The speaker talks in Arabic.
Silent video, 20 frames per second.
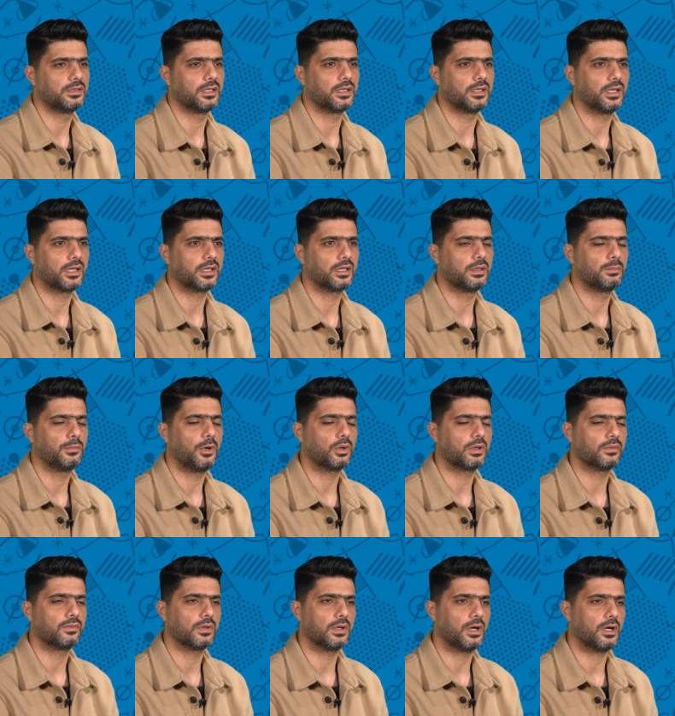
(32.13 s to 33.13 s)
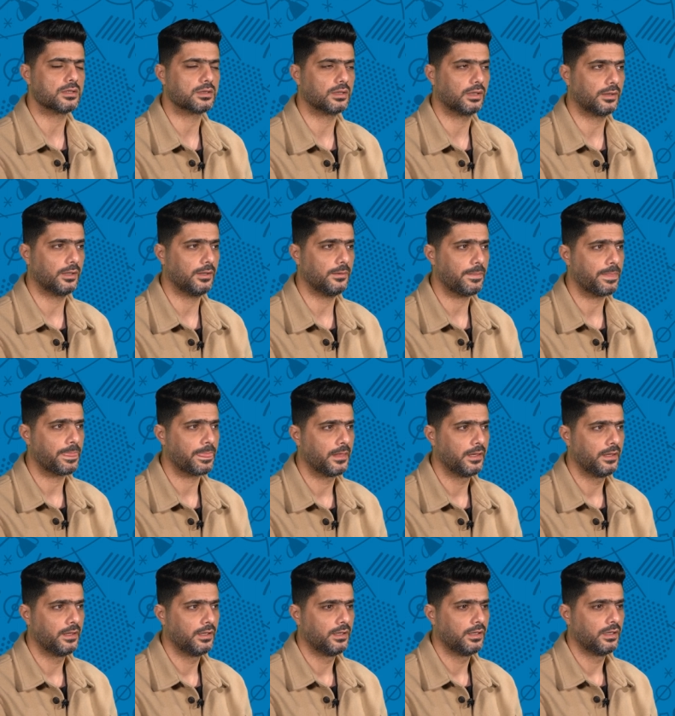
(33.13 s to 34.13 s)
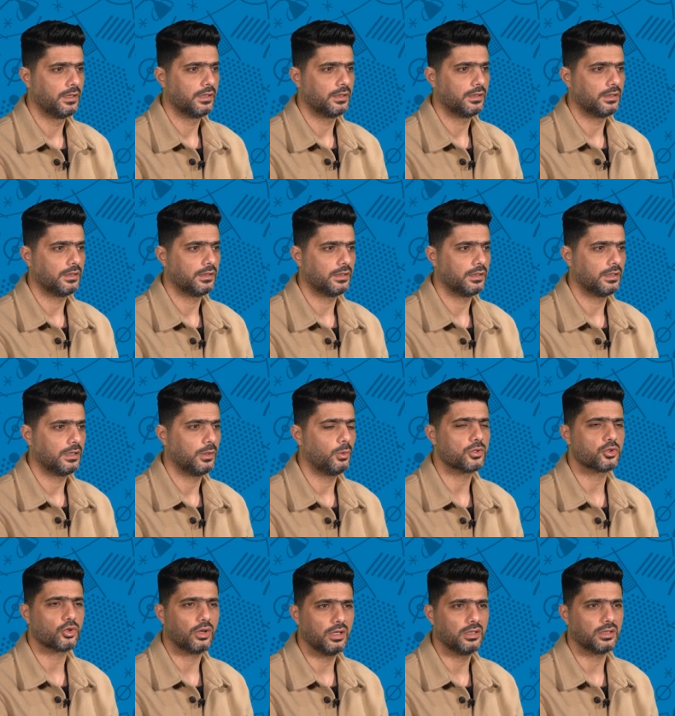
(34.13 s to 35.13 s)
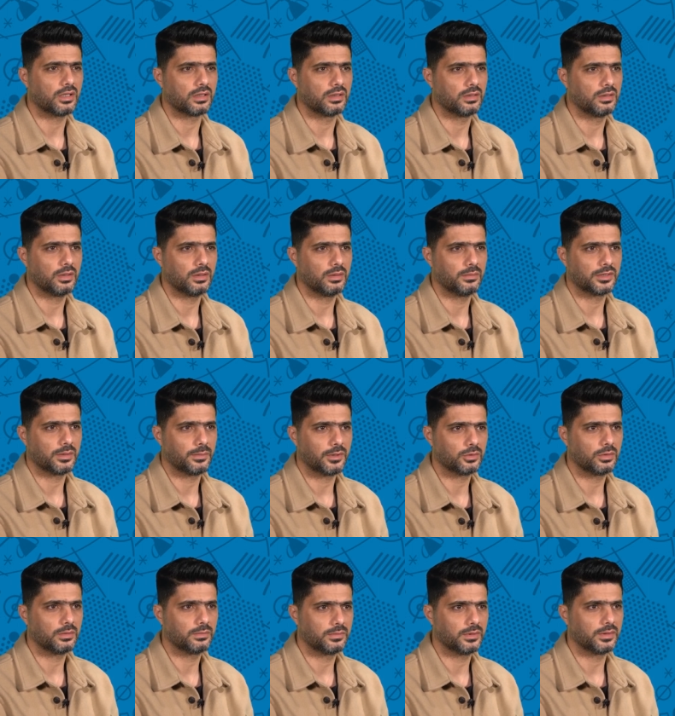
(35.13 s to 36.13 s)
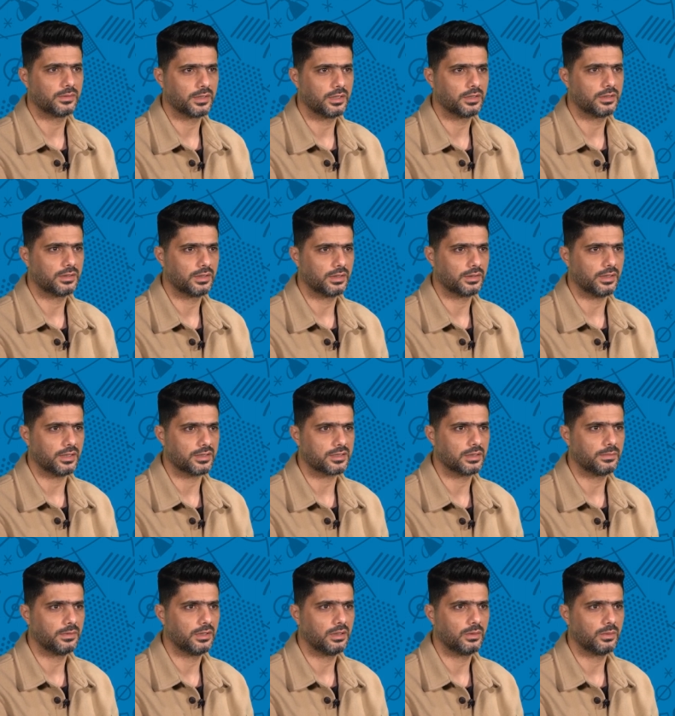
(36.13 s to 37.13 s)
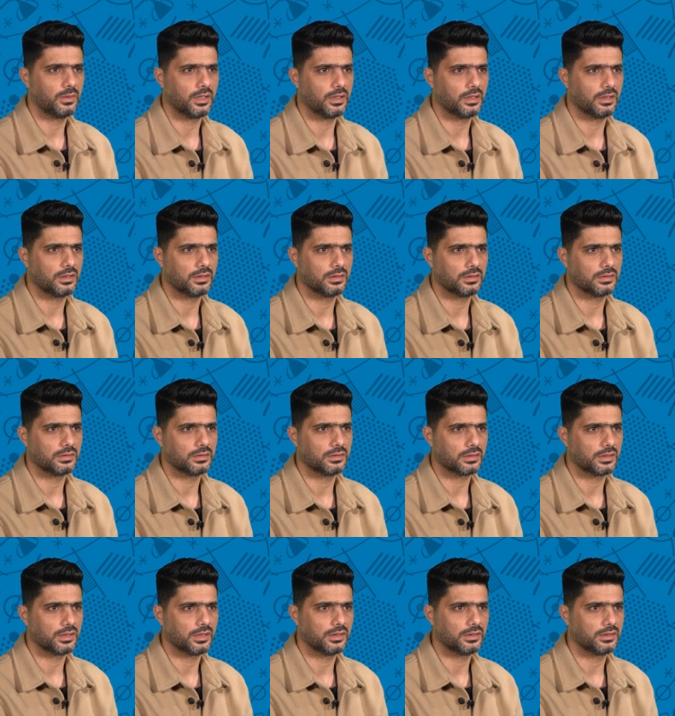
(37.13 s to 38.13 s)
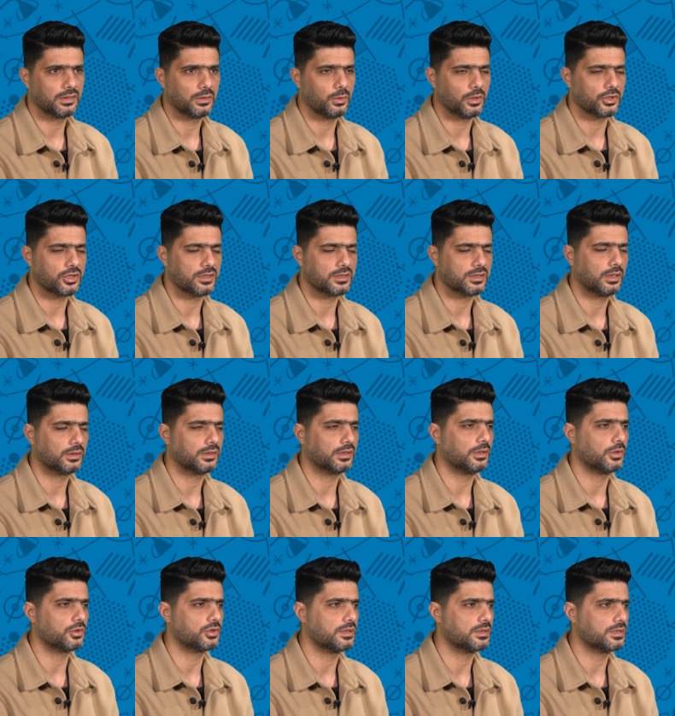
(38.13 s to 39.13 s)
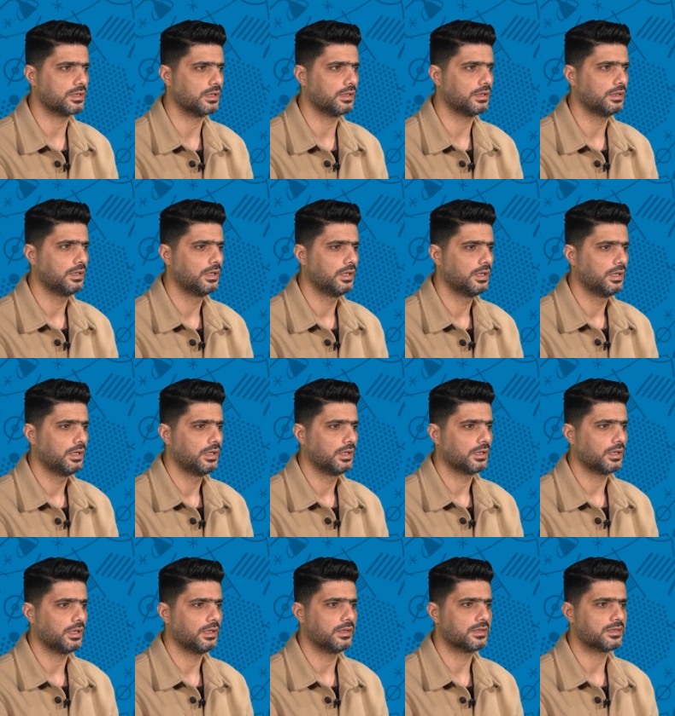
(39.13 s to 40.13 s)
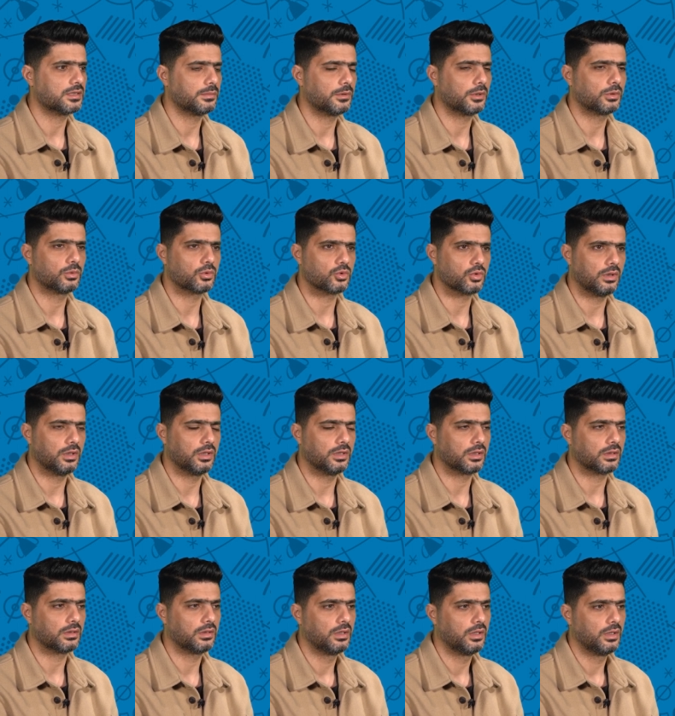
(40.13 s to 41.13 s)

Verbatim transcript: جدا لكن الموقف اللي حصل ده هو صغير يعني انت برضو تيجي تحسبها كان 22 سنه و 23 سنه كان لسه برضه صغير